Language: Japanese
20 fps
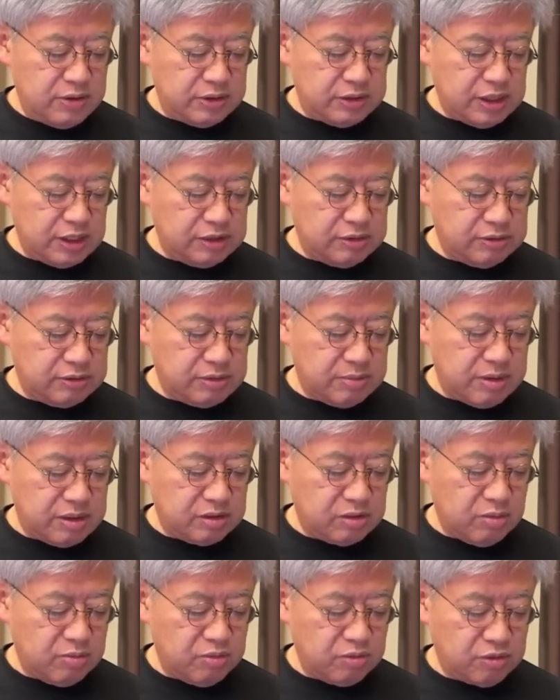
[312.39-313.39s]
悠仁様
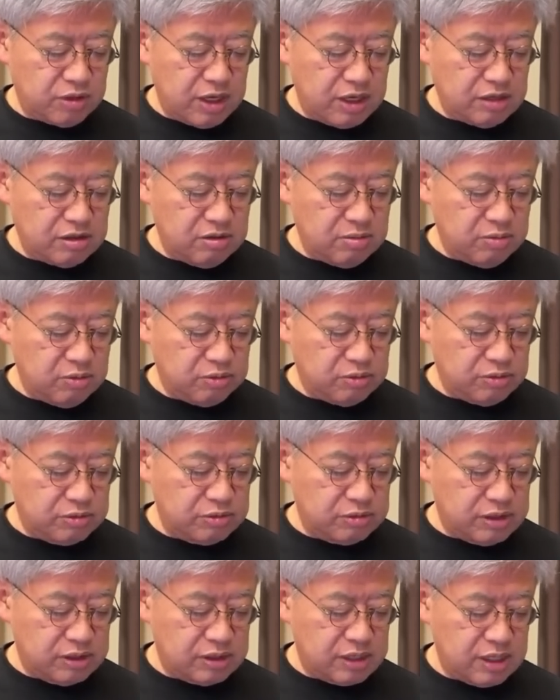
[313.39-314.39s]
はトンボの研究に没頭
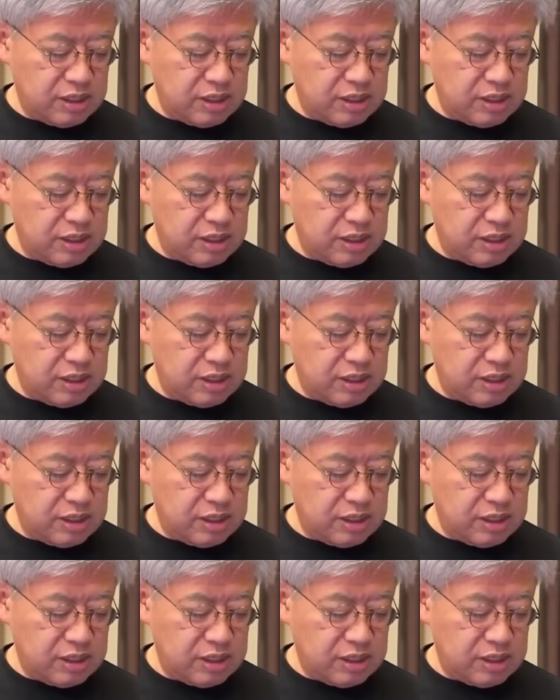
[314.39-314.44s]
するのは